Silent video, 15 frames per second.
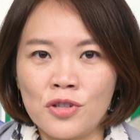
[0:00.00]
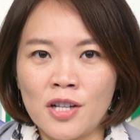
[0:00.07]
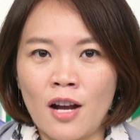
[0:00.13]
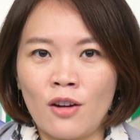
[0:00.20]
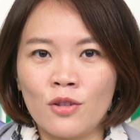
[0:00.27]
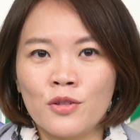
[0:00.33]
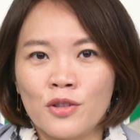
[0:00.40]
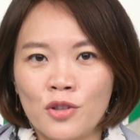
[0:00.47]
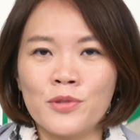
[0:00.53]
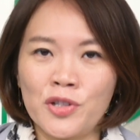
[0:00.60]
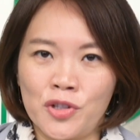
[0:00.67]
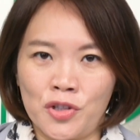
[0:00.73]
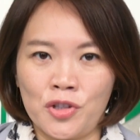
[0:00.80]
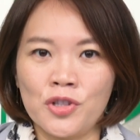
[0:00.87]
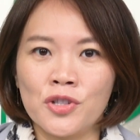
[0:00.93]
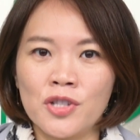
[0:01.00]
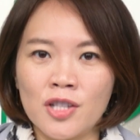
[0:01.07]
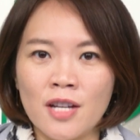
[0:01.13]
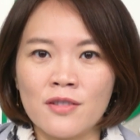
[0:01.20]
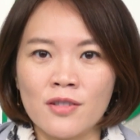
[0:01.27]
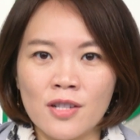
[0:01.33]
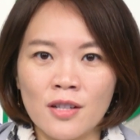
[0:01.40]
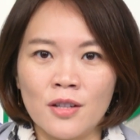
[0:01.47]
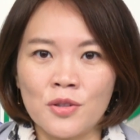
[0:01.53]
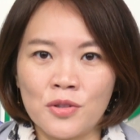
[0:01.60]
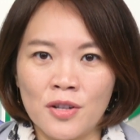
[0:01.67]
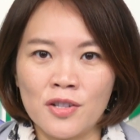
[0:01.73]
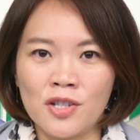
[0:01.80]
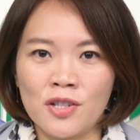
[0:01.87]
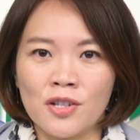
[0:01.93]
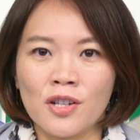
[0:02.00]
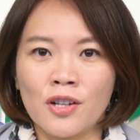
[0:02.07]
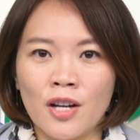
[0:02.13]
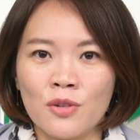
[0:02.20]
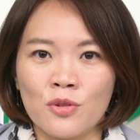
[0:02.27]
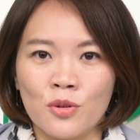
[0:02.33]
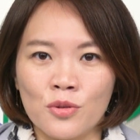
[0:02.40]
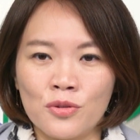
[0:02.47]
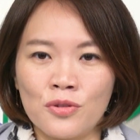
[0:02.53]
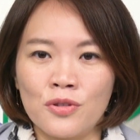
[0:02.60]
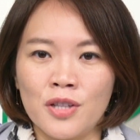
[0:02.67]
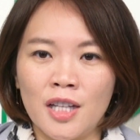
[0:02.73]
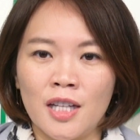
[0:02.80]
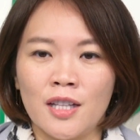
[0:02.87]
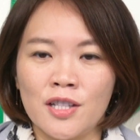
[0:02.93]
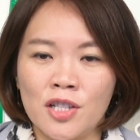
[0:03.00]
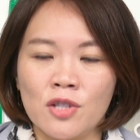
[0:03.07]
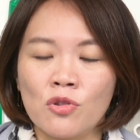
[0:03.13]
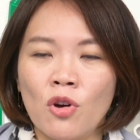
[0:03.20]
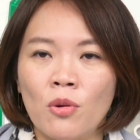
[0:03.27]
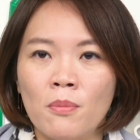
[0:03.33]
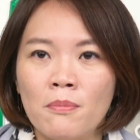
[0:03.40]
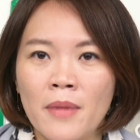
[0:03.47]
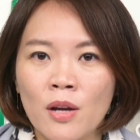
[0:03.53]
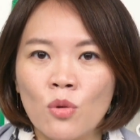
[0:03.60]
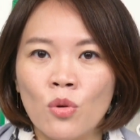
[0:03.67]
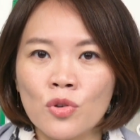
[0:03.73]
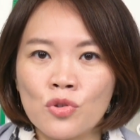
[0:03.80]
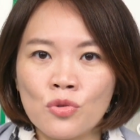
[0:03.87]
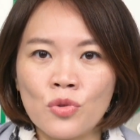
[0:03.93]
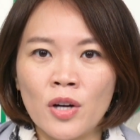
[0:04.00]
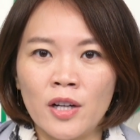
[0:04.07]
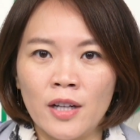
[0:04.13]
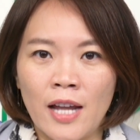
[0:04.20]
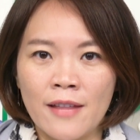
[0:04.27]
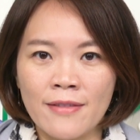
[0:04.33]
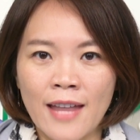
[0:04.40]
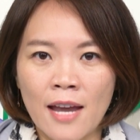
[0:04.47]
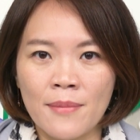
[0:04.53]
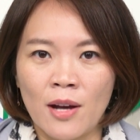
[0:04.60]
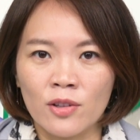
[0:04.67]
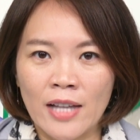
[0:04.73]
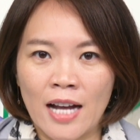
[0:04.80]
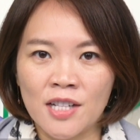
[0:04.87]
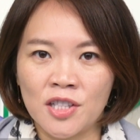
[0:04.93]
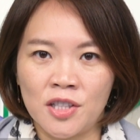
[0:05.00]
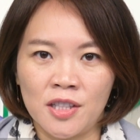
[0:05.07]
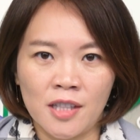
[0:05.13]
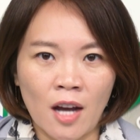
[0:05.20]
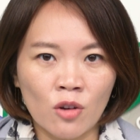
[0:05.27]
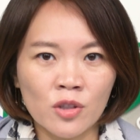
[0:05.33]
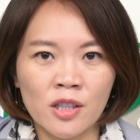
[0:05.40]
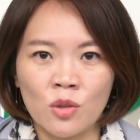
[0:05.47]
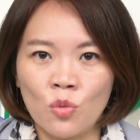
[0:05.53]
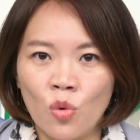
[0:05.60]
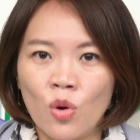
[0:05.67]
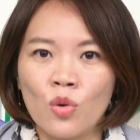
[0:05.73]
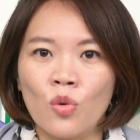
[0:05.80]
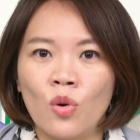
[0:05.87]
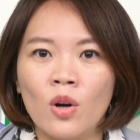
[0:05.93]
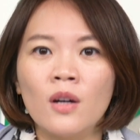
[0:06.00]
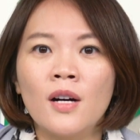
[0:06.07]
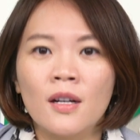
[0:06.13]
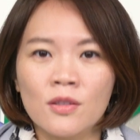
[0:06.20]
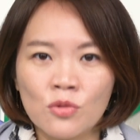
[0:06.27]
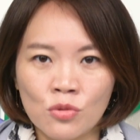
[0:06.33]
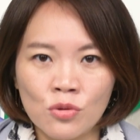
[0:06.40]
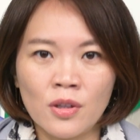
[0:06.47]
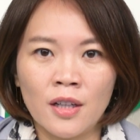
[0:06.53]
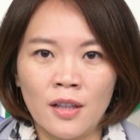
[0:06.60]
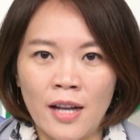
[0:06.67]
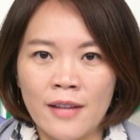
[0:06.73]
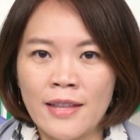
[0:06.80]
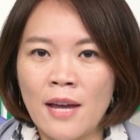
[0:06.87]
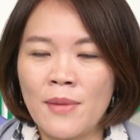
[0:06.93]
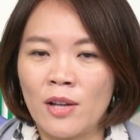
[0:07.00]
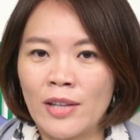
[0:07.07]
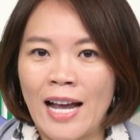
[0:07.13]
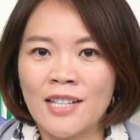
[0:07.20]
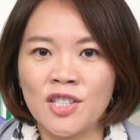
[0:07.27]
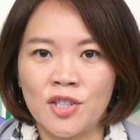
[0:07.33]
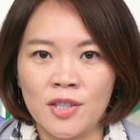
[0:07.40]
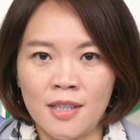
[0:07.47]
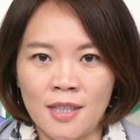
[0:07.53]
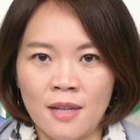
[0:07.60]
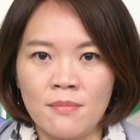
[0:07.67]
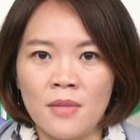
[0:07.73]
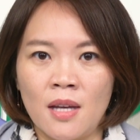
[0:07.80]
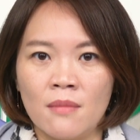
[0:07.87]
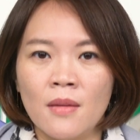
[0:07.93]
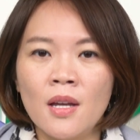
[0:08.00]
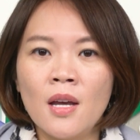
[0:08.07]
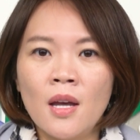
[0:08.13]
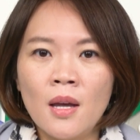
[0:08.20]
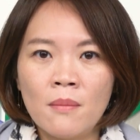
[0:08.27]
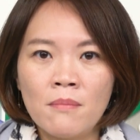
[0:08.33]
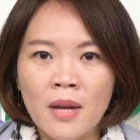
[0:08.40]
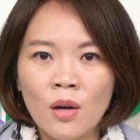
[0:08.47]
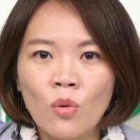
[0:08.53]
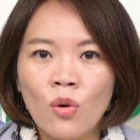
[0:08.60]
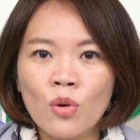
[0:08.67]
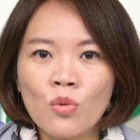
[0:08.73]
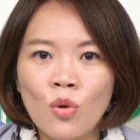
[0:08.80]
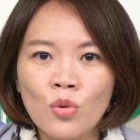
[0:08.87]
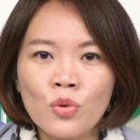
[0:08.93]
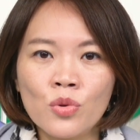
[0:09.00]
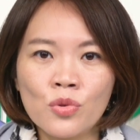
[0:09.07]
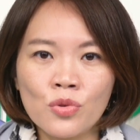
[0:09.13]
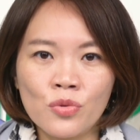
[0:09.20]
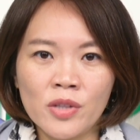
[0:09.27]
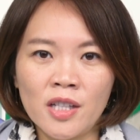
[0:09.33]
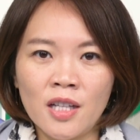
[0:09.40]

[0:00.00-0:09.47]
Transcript: 消，不只是政策宣示，更有具体的行动。美国驻荷兰代表大使邀请我国驻荷兰代表大使见面，美国国务驻